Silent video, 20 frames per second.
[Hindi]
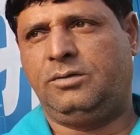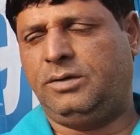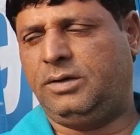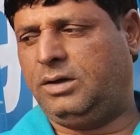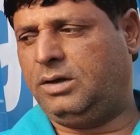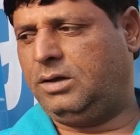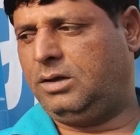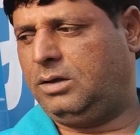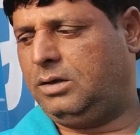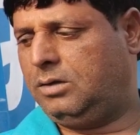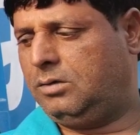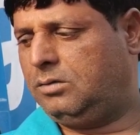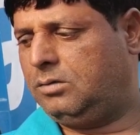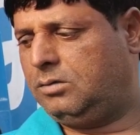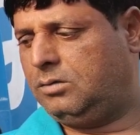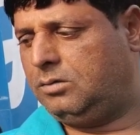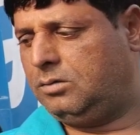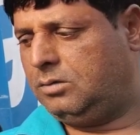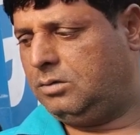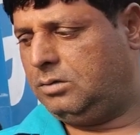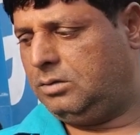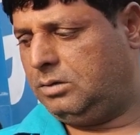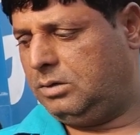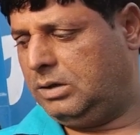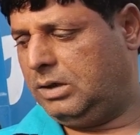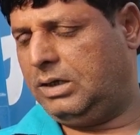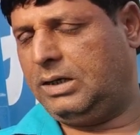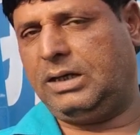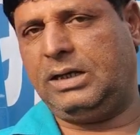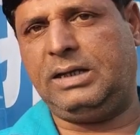फिर
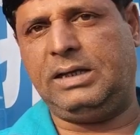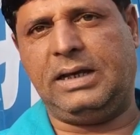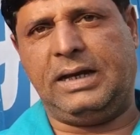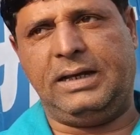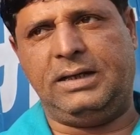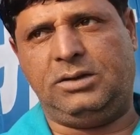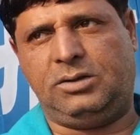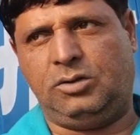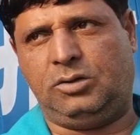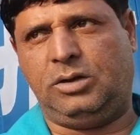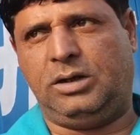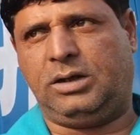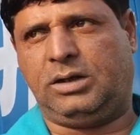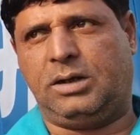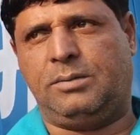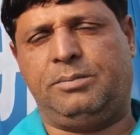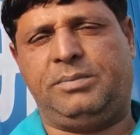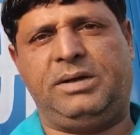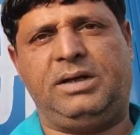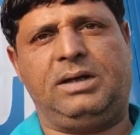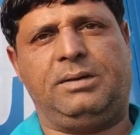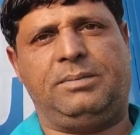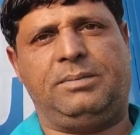ये नई आई थी तो कंपनी